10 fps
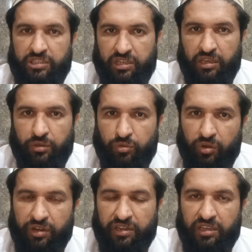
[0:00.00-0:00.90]
इसके
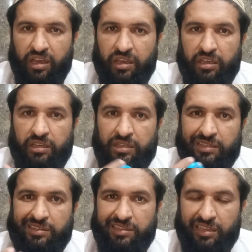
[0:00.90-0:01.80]
क्वालिटी क्या है
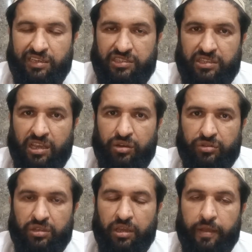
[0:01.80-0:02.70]
थिकनेस क्या
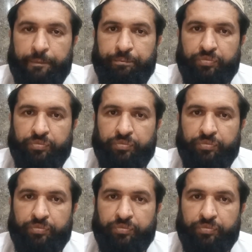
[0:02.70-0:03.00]
होती है